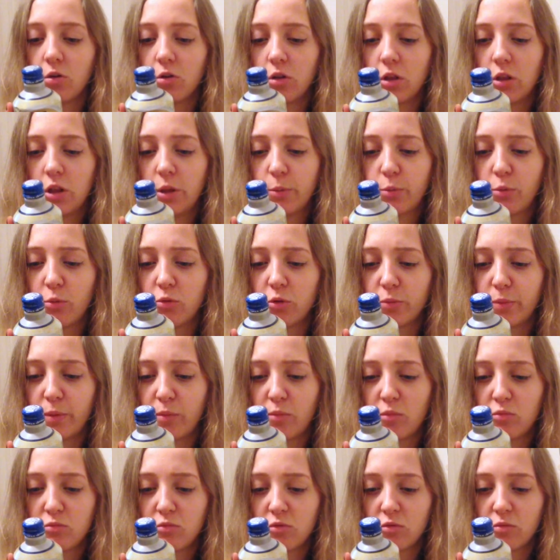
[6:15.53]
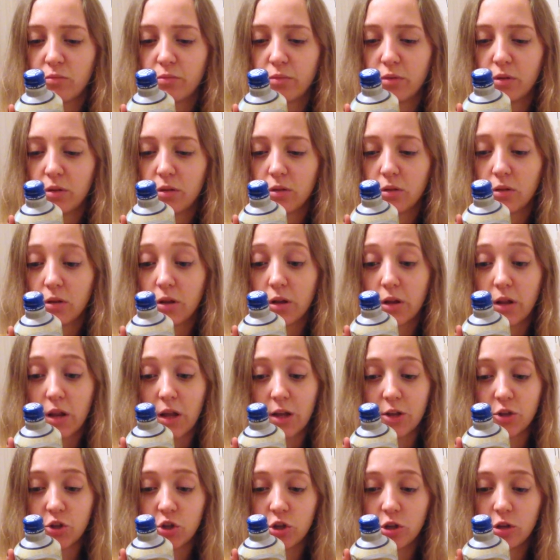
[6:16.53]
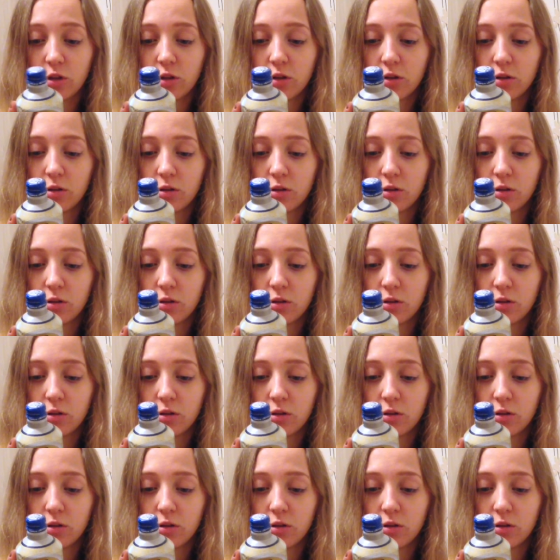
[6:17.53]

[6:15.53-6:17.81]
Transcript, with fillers: Не помню, по-моему, он был горячий,